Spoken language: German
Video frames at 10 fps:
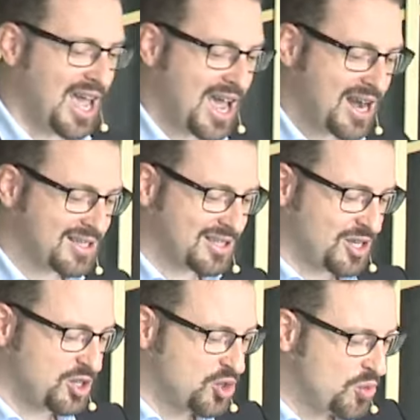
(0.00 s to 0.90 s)
Herz
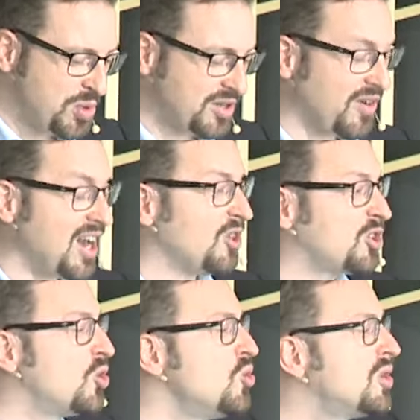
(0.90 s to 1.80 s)
jubelt, weil er
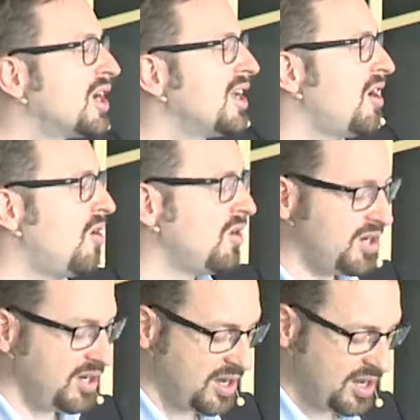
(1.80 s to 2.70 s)
hat gute
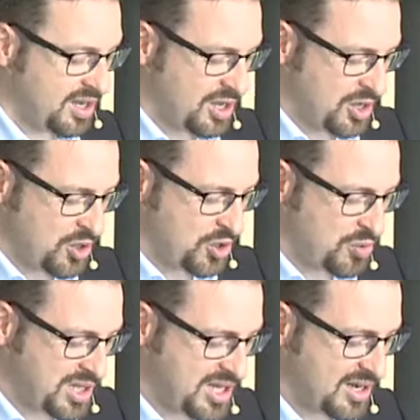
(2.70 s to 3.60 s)
Gedanken
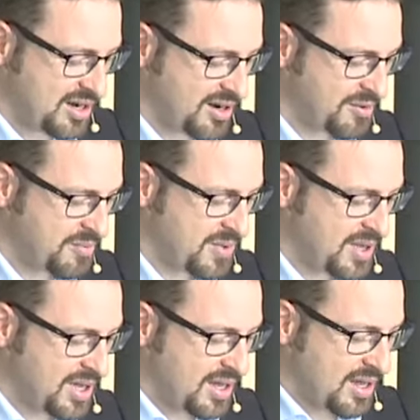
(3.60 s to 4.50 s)
über dir.
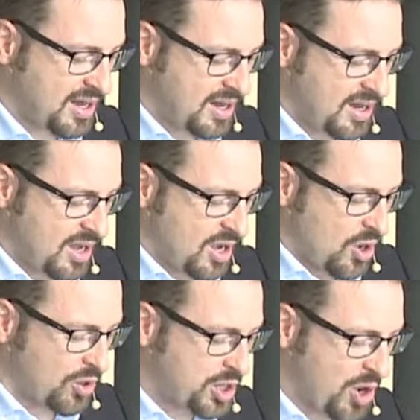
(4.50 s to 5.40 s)

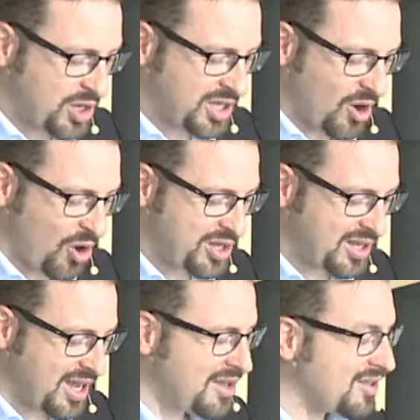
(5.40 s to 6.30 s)
Und ich möchte
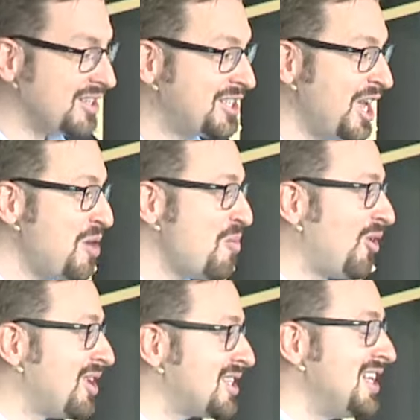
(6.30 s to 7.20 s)
heute das
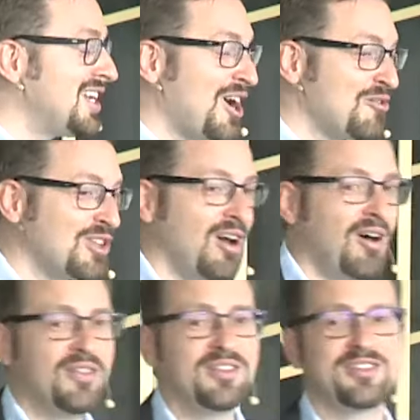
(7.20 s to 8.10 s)
Thema, und es liegt auf der
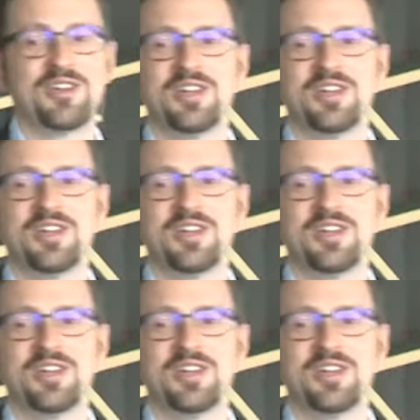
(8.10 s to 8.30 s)
Hand,